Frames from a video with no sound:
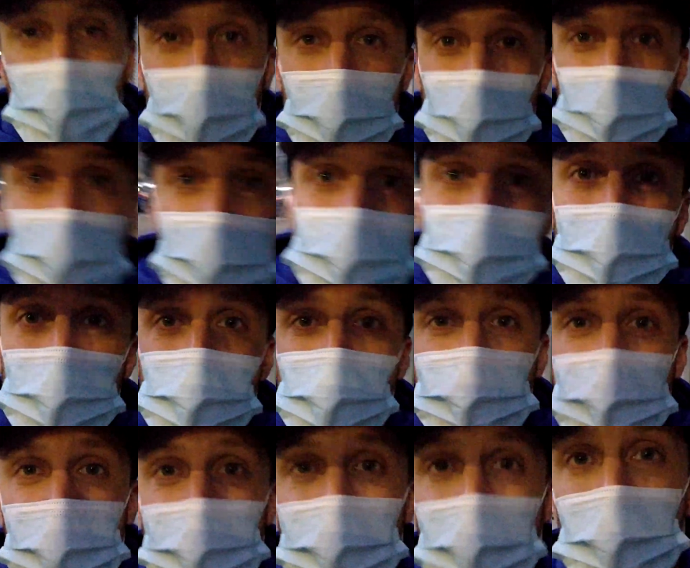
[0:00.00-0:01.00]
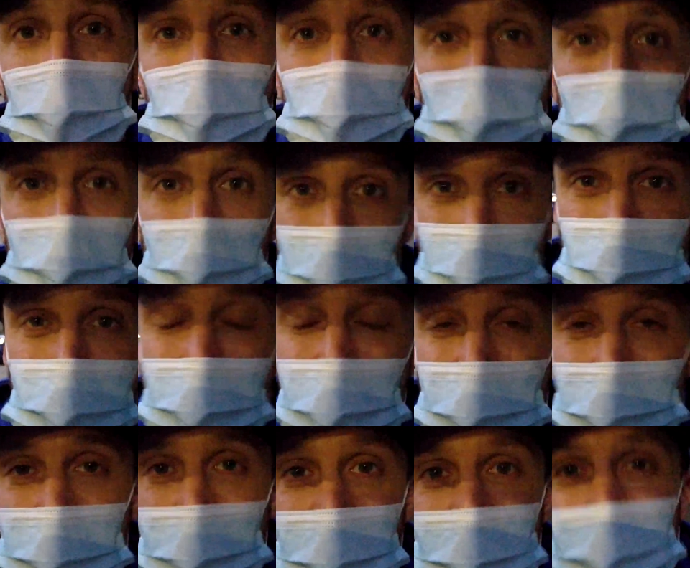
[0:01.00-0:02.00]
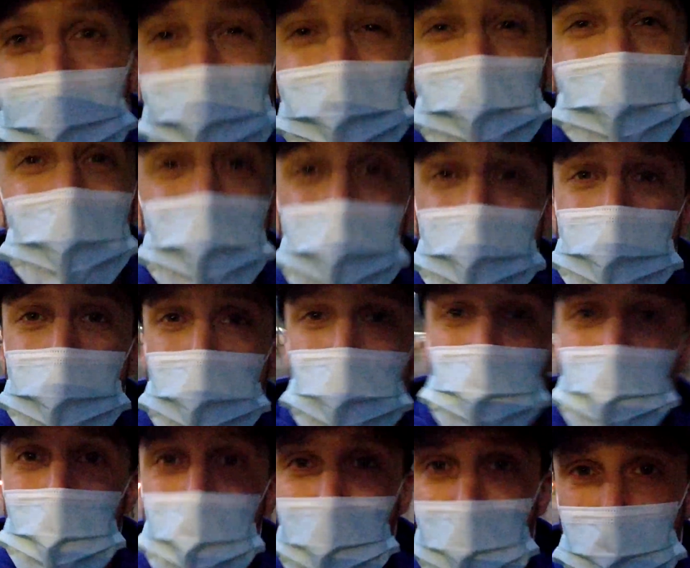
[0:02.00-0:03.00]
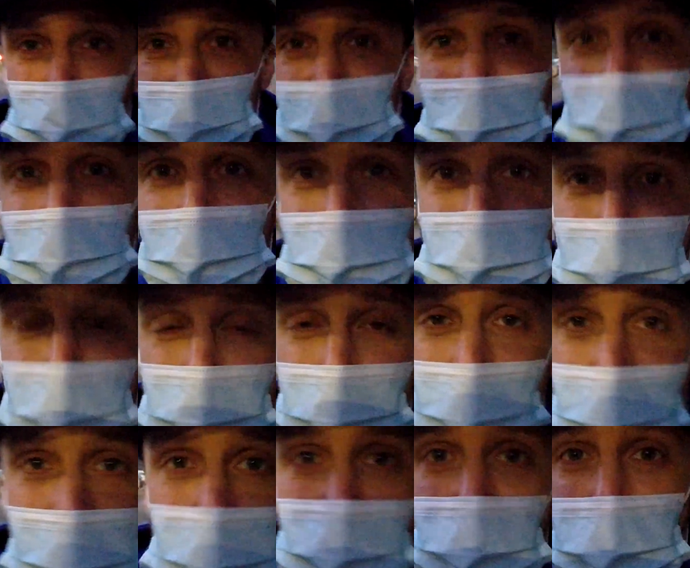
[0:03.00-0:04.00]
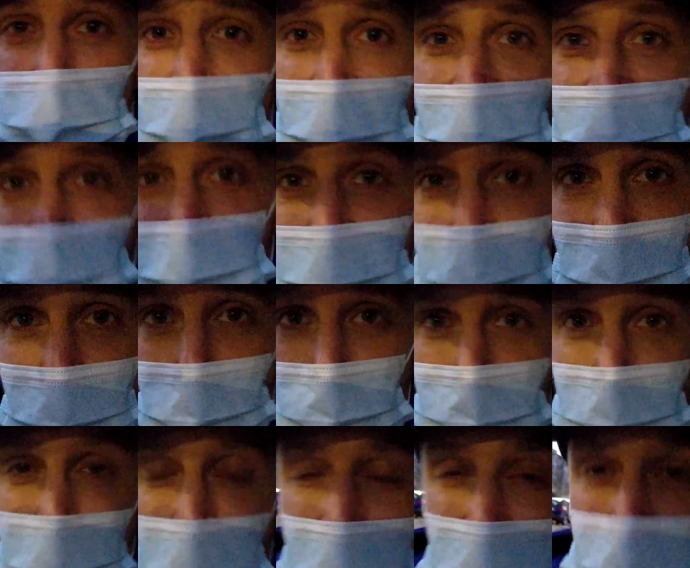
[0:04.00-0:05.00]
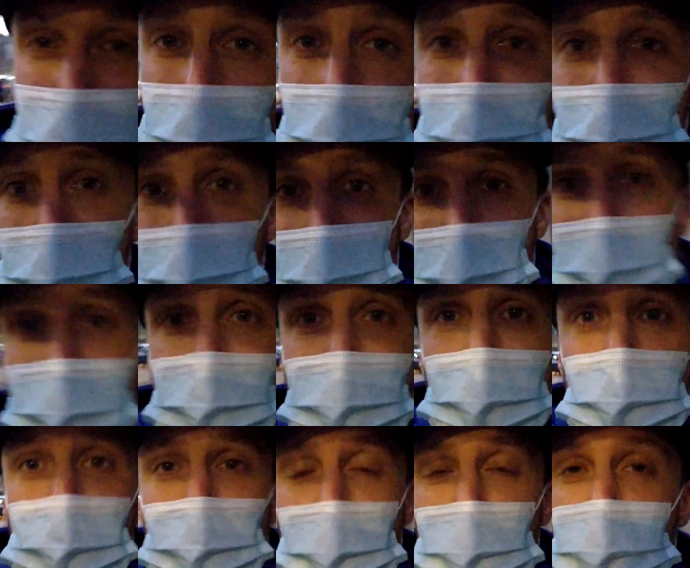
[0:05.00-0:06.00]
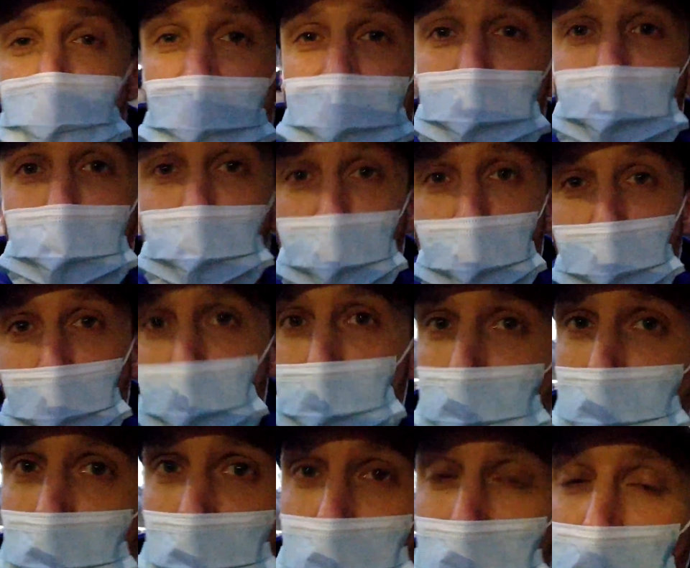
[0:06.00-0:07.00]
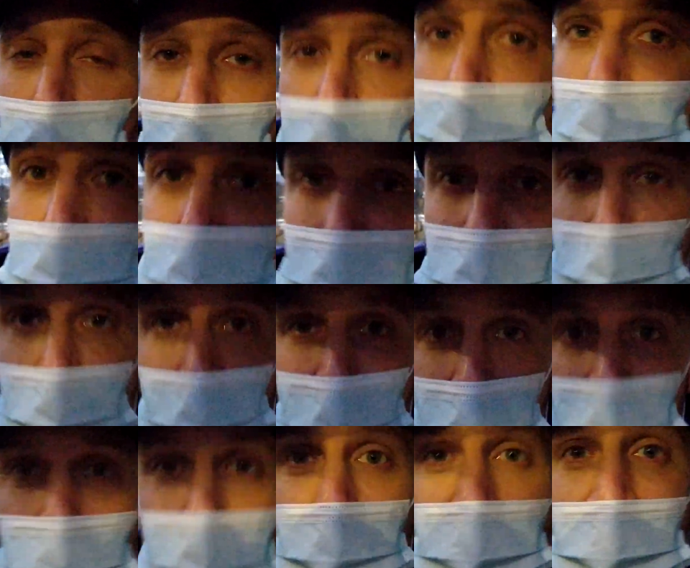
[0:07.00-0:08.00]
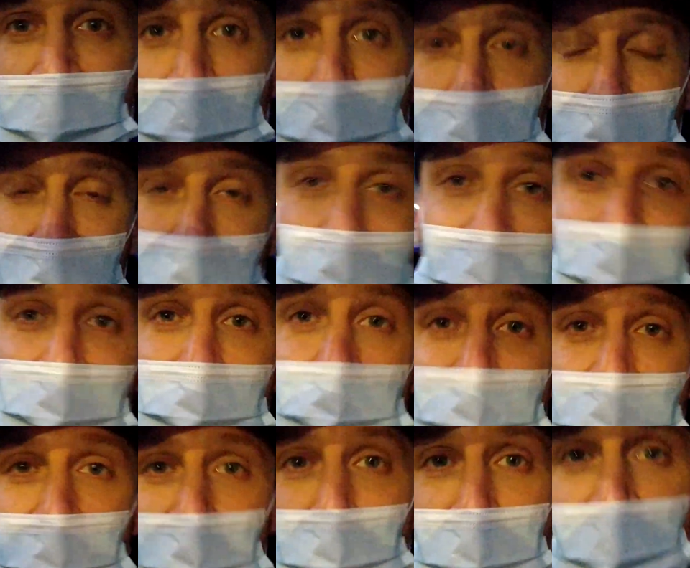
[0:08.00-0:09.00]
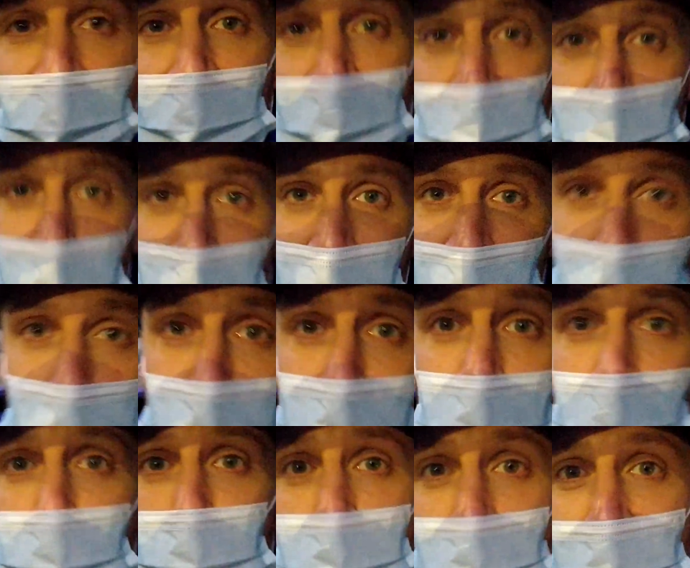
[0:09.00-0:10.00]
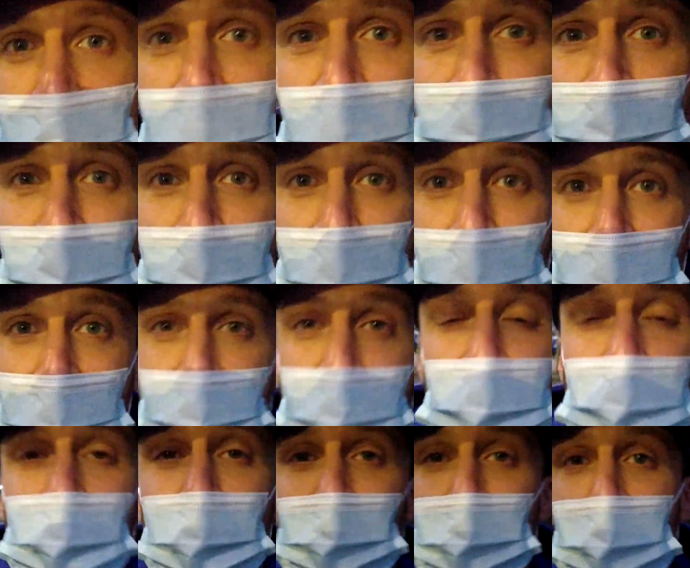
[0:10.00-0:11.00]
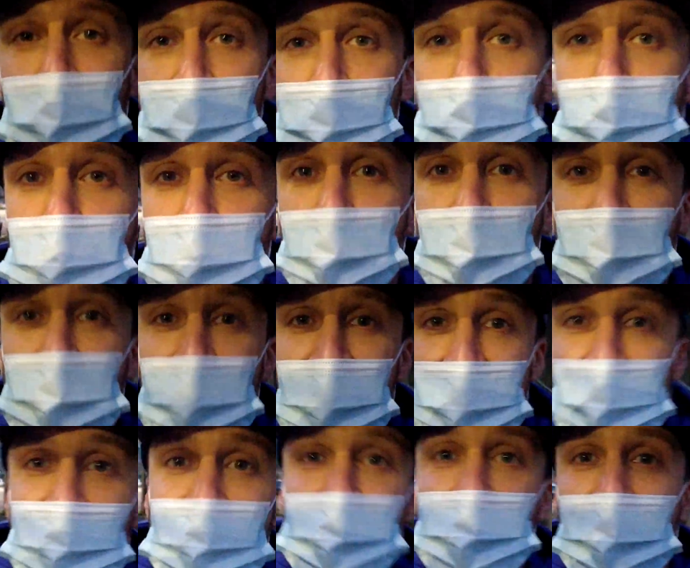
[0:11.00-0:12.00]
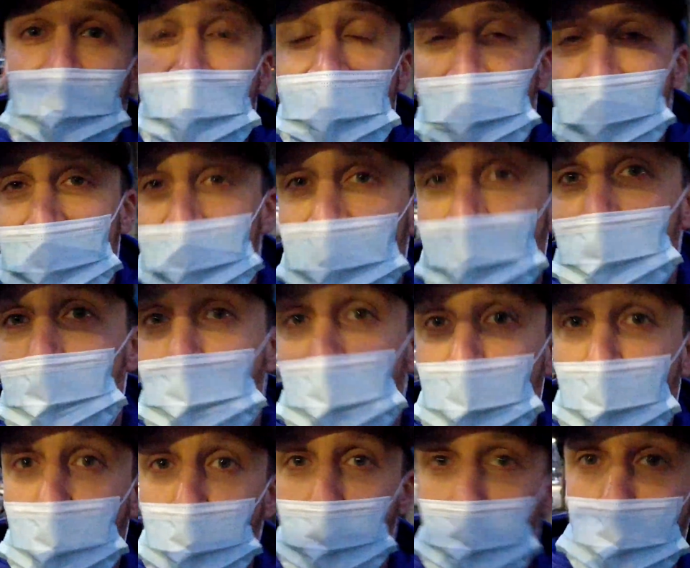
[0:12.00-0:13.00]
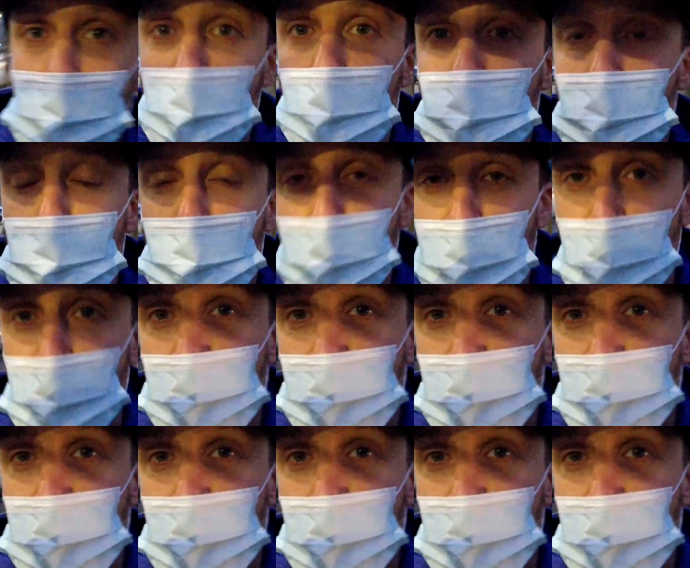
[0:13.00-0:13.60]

un'altra cosa da non fare mai, anche se i sensi di colpa sono altissimi, è quella di digiunare. Meglio mangiare poco, ma cadenzialmente durante tutta la giornata, che improvvisare strani e pericolosi digiuni.